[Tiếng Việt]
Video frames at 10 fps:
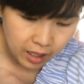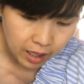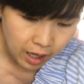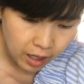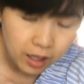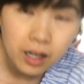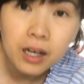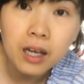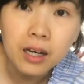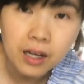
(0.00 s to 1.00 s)
cắt cái
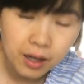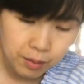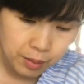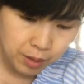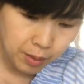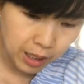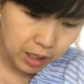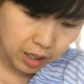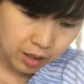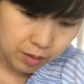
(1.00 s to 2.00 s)
này ra không biết các bạn
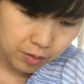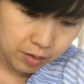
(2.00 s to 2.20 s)
thấy không